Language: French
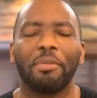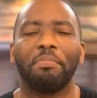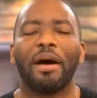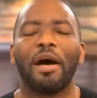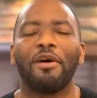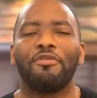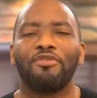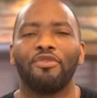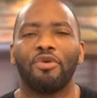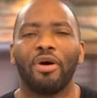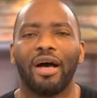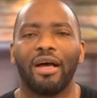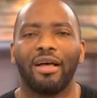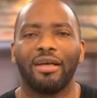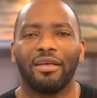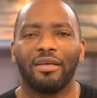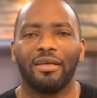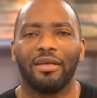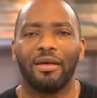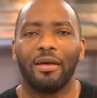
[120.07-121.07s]
mais parfois,
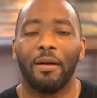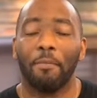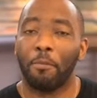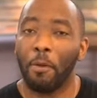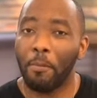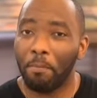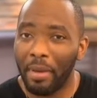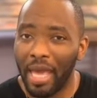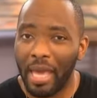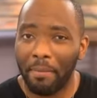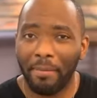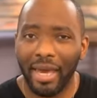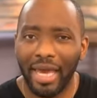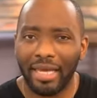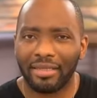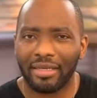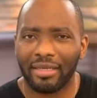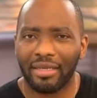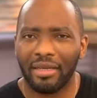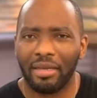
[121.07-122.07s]
pour
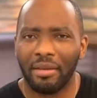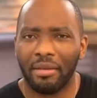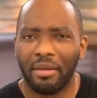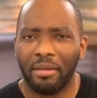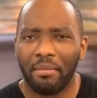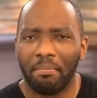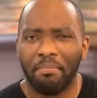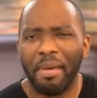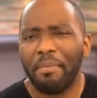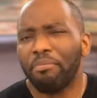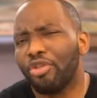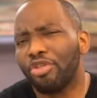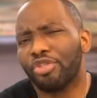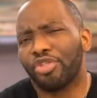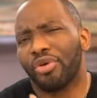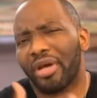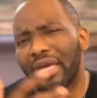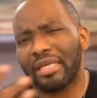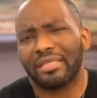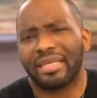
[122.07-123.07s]
permettre même ne
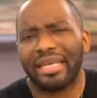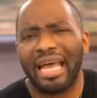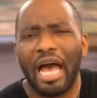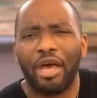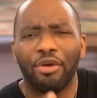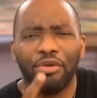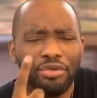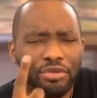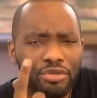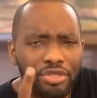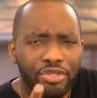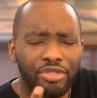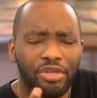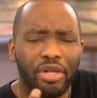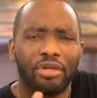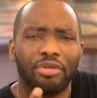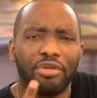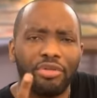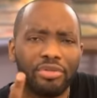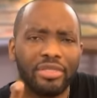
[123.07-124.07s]
serait-ce qu'à une
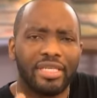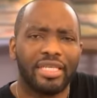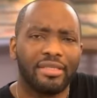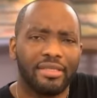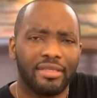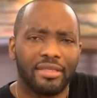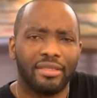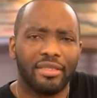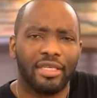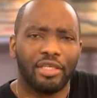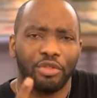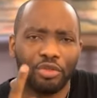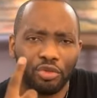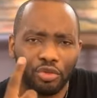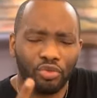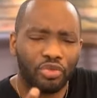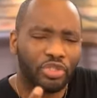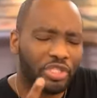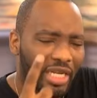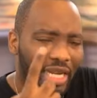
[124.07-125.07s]
seule de ces idées de
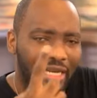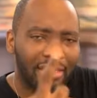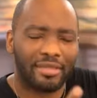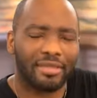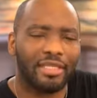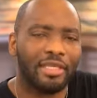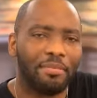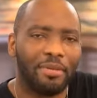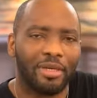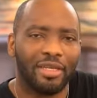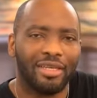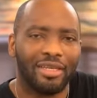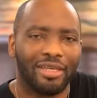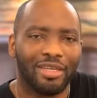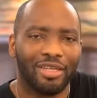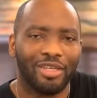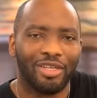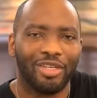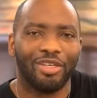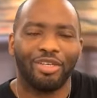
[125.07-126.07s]
toucher la cible,
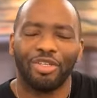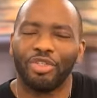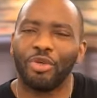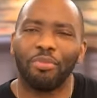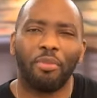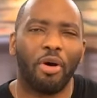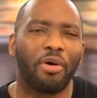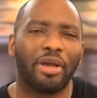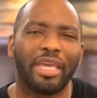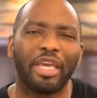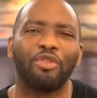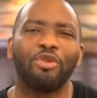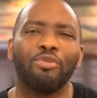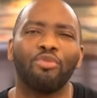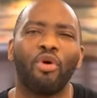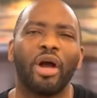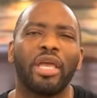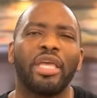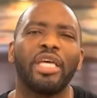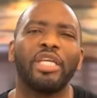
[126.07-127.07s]
je manquais de
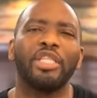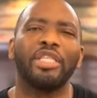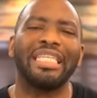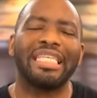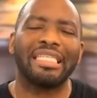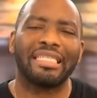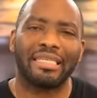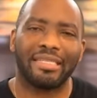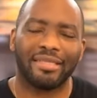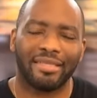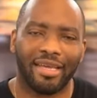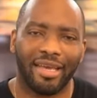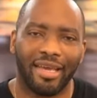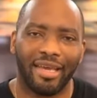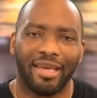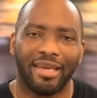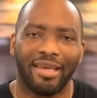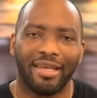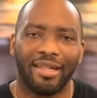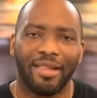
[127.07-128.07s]
moyens
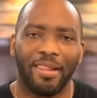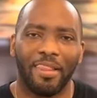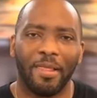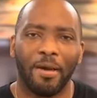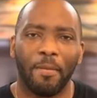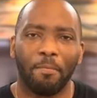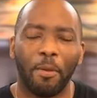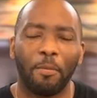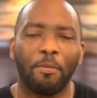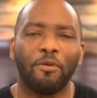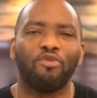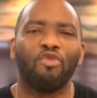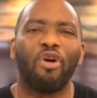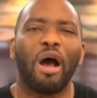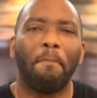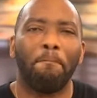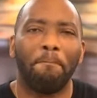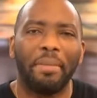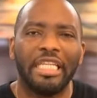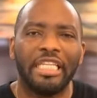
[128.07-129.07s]
nécessaires pour
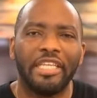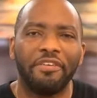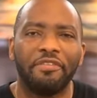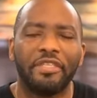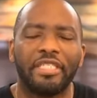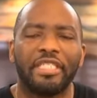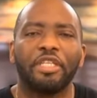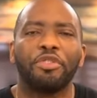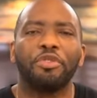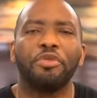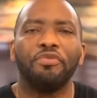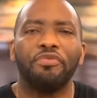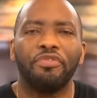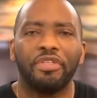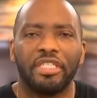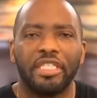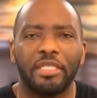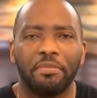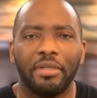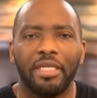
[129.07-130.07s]
pouvoir bénéficier d'une
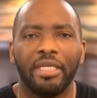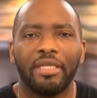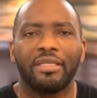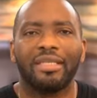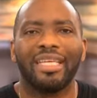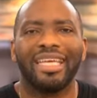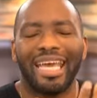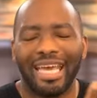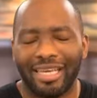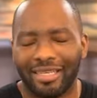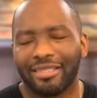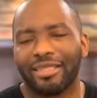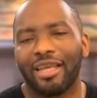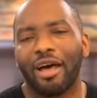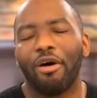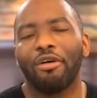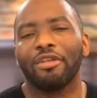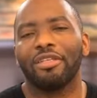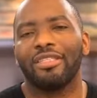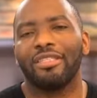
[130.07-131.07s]
visibilité
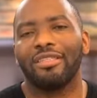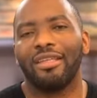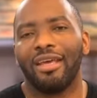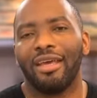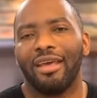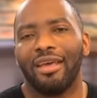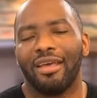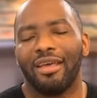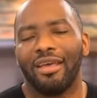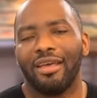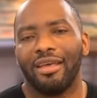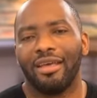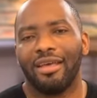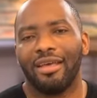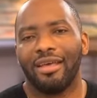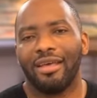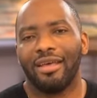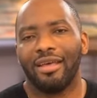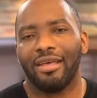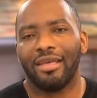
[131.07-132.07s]
extraordinaire
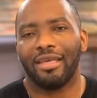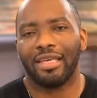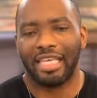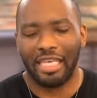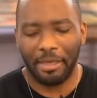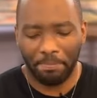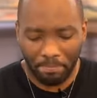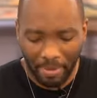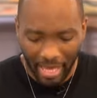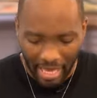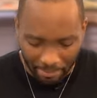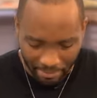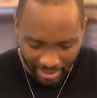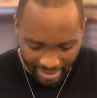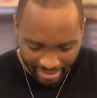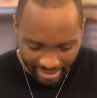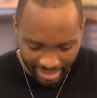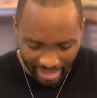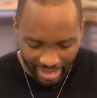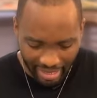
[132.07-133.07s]
qui
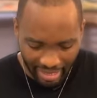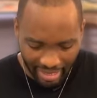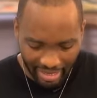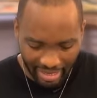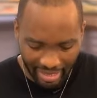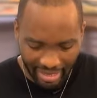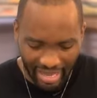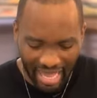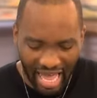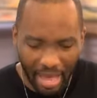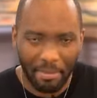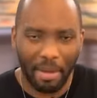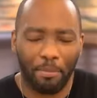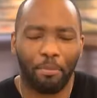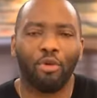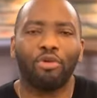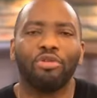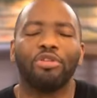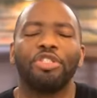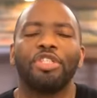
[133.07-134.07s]
permettrait à mes
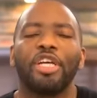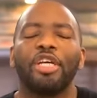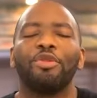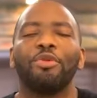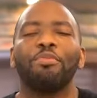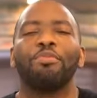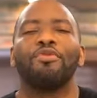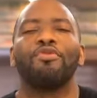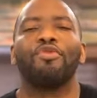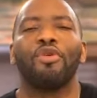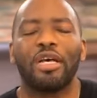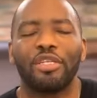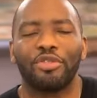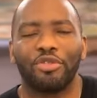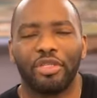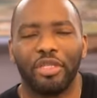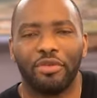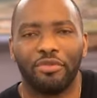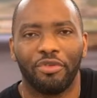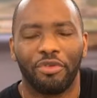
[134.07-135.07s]
projets de pouvoir
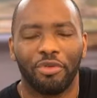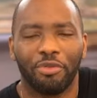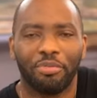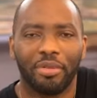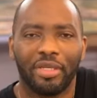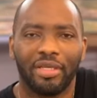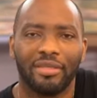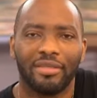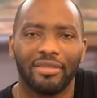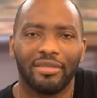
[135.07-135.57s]
se développer.